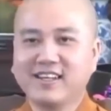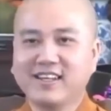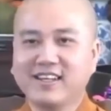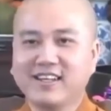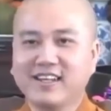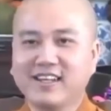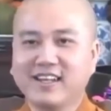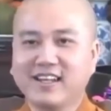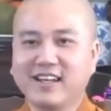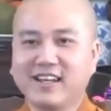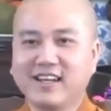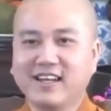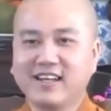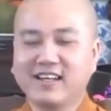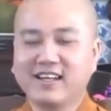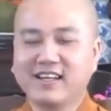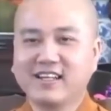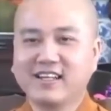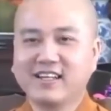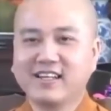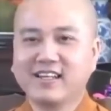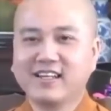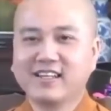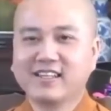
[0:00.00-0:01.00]
À,
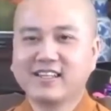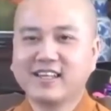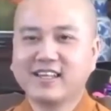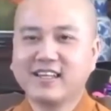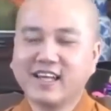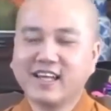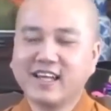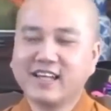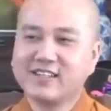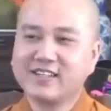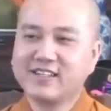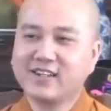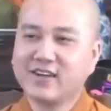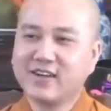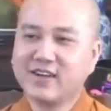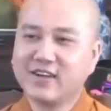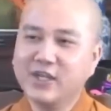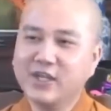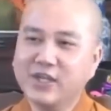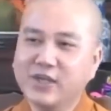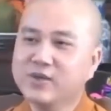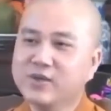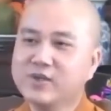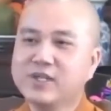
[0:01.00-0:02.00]
cho nên rồi
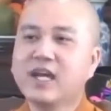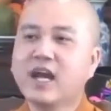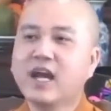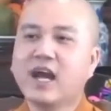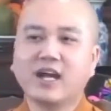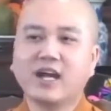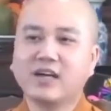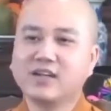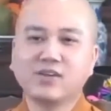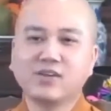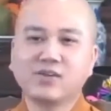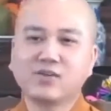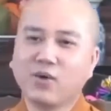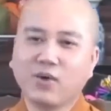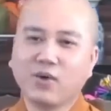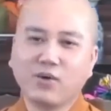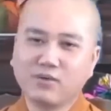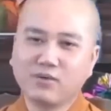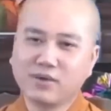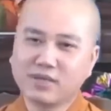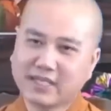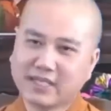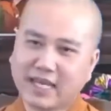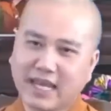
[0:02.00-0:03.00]
yêu với hận nó cũng
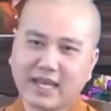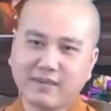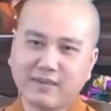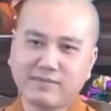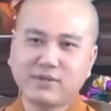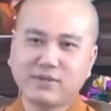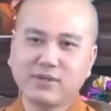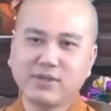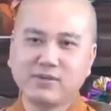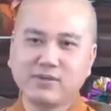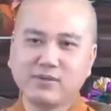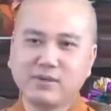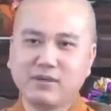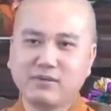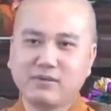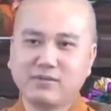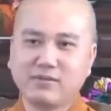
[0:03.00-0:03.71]
không có xa bao nhiêu đâu